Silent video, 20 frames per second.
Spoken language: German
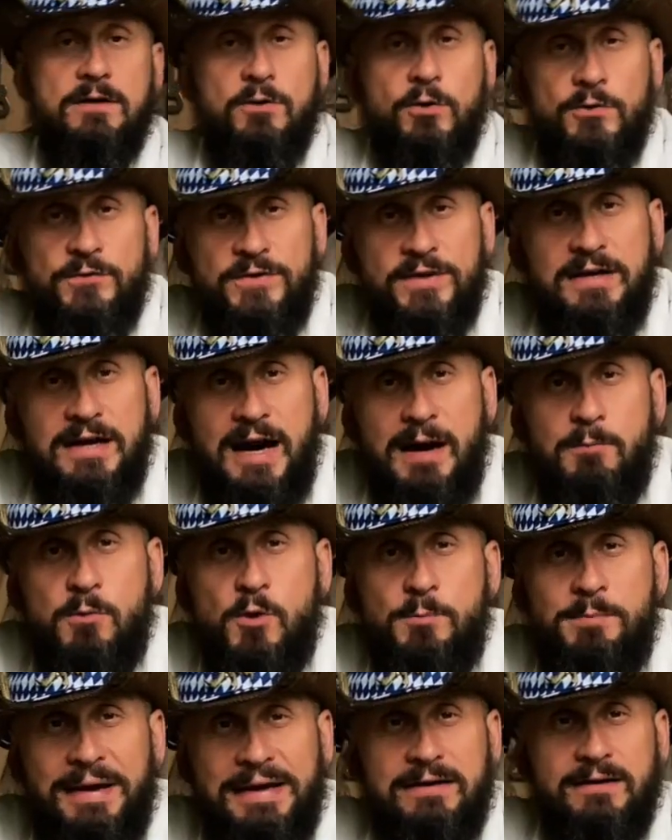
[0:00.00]
große
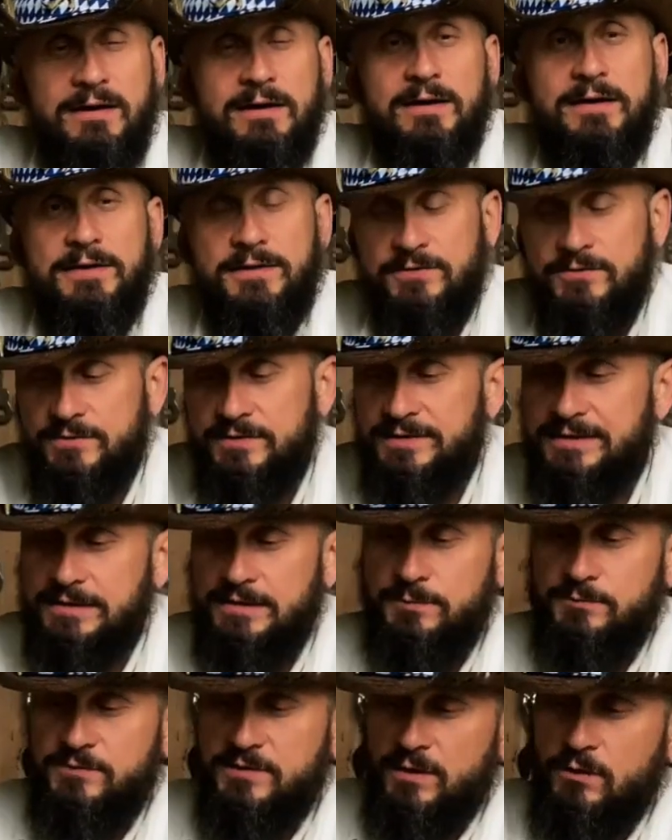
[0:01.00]
Camo-Meckerer ist, die
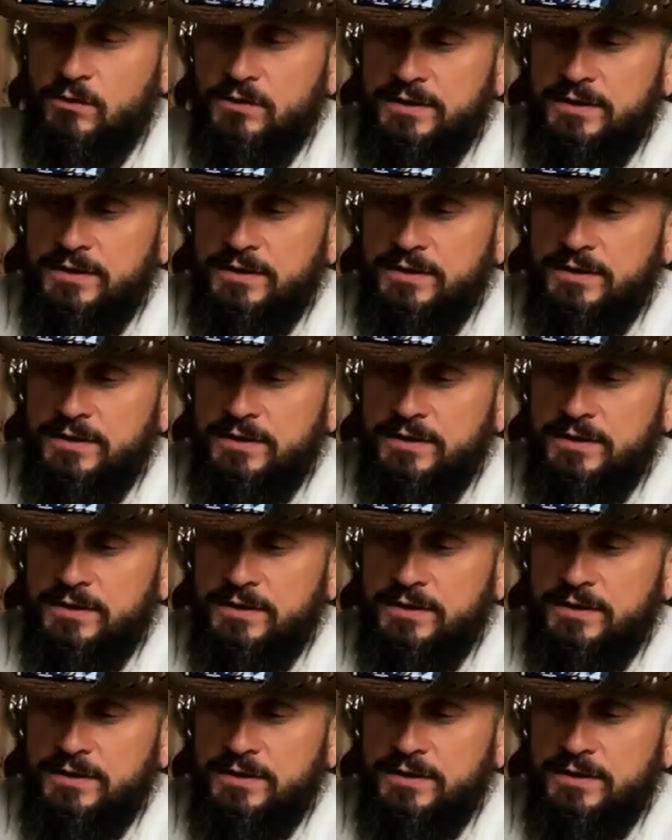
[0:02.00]
gibt es auch